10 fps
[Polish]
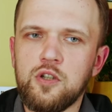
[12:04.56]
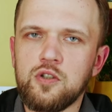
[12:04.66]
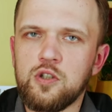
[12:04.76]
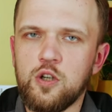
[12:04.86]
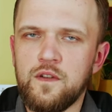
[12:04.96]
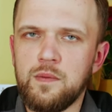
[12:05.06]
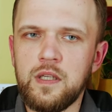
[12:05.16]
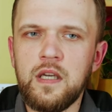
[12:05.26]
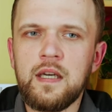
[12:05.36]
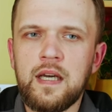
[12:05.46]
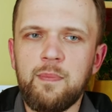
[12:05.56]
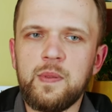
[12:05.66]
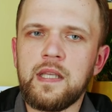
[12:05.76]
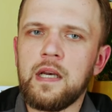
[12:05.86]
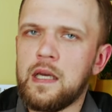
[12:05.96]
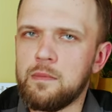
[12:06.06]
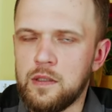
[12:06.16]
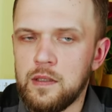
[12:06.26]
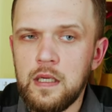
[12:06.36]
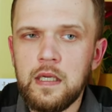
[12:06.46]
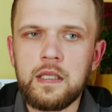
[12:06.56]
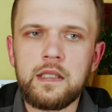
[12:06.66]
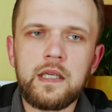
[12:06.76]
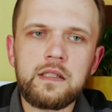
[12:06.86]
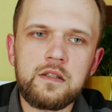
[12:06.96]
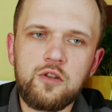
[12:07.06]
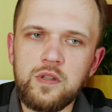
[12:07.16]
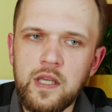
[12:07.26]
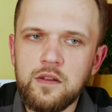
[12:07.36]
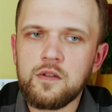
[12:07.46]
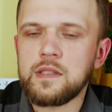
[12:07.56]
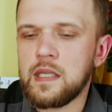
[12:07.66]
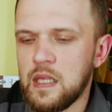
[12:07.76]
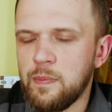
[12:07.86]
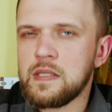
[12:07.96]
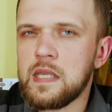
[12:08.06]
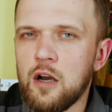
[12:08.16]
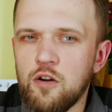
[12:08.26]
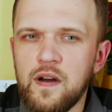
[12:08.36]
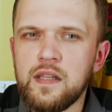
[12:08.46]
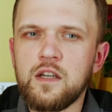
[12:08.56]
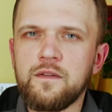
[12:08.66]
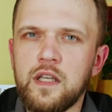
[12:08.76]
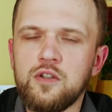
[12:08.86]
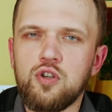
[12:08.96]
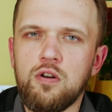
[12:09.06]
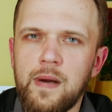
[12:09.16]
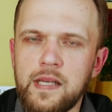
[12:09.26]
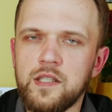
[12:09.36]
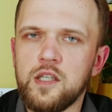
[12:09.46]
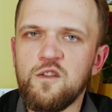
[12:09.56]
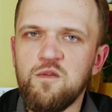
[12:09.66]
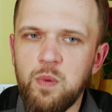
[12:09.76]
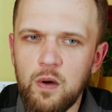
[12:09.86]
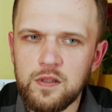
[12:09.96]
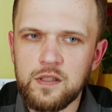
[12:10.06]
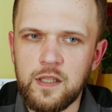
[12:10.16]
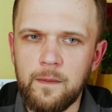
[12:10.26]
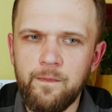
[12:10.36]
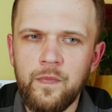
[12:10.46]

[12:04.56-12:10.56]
kostkowymi kapitelami. Jest to jedno z najlepiej zachowanych wnętrz romańskich w Polsce.